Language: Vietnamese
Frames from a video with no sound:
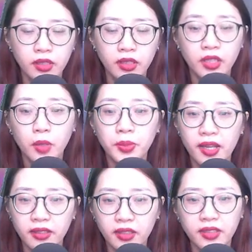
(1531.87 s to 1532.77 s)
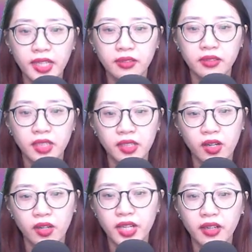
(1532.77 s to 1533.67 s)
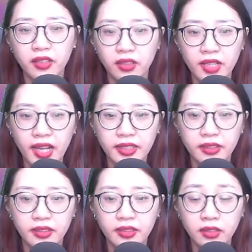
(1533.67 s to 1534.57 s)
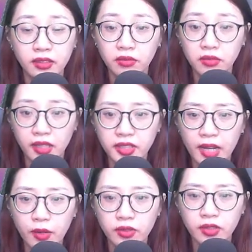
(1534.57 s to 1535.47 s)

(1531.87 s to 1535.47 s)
Không đề cử anh thì còn đề cử ai? Thật sao?